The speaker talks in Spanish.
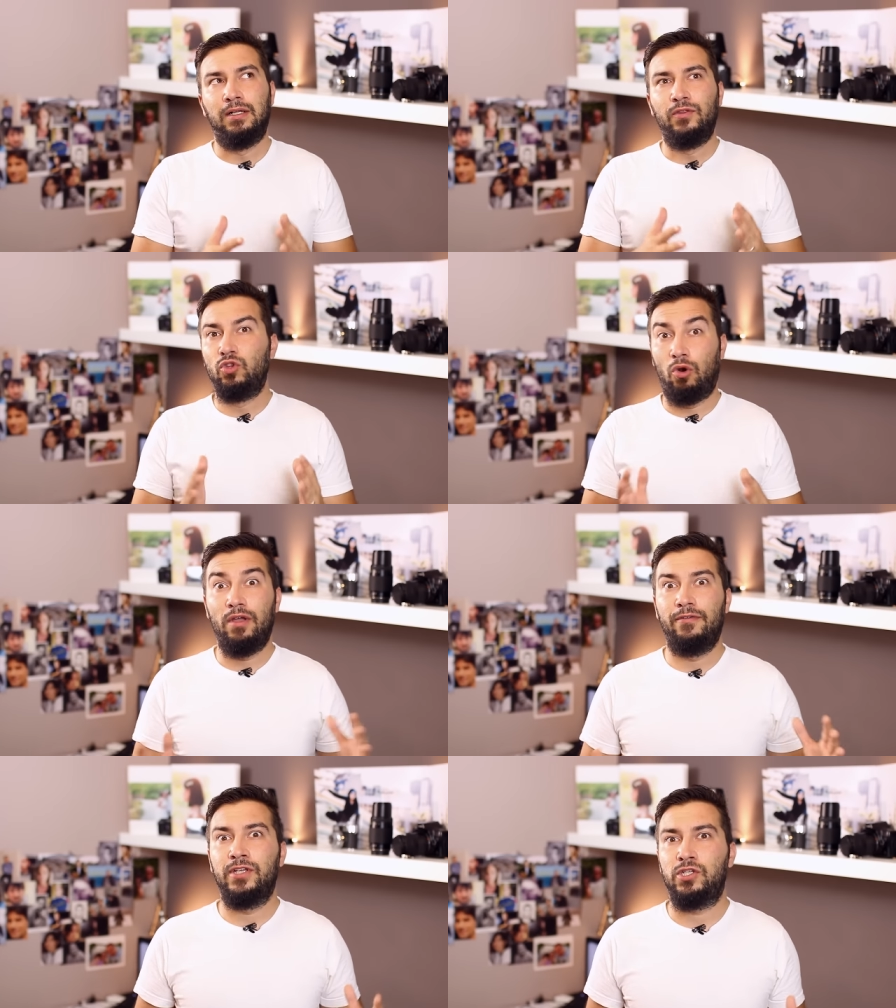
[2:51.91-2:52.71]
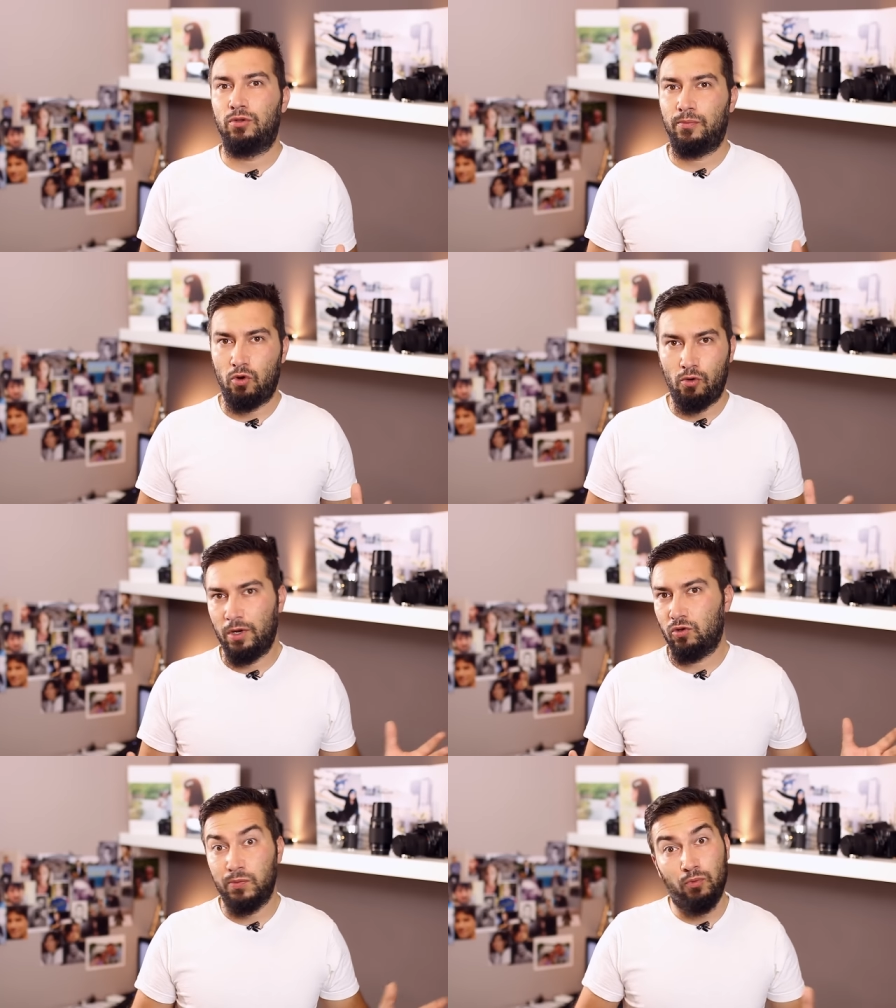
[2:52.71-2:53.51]
no lo he visto, por lo
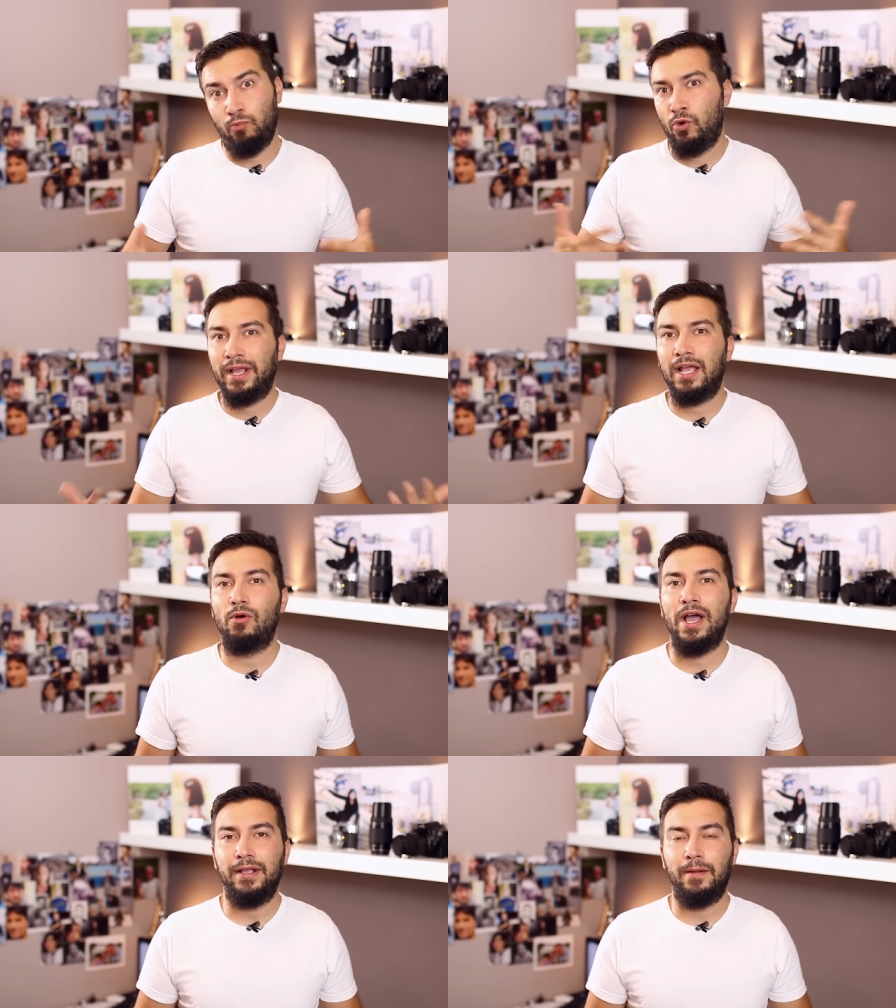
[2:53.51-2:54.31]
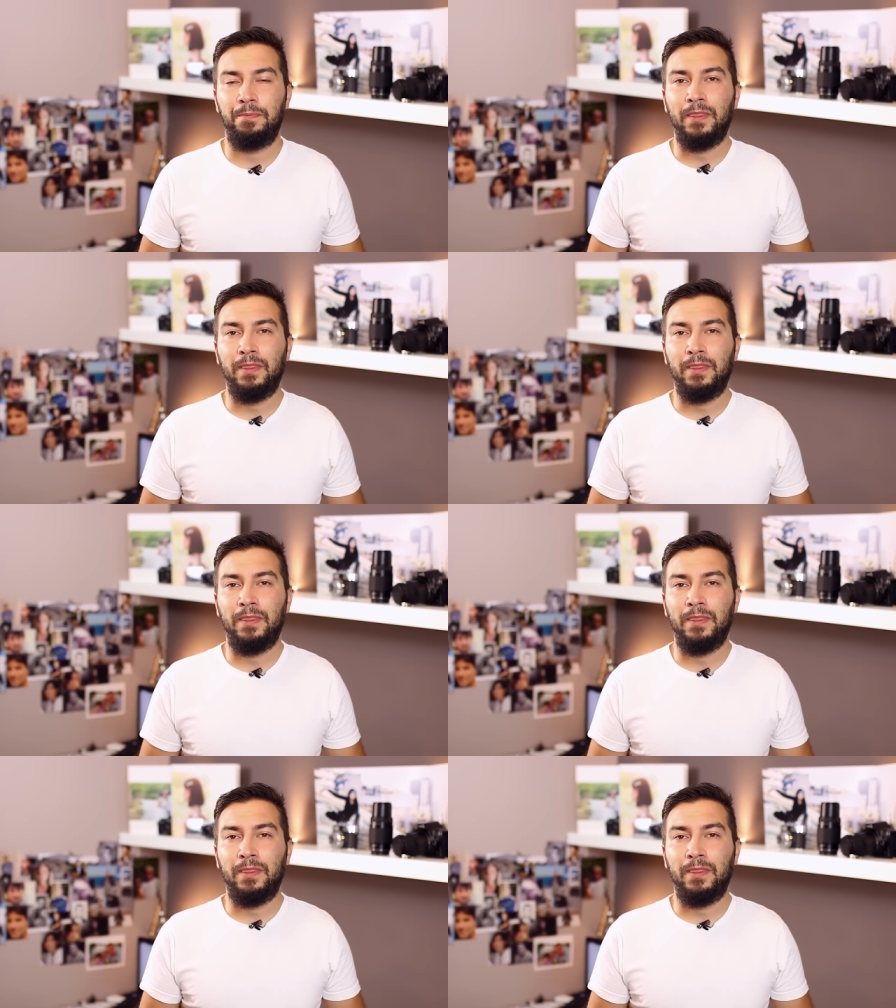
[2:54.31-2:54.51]
menos. Puede que lo haya.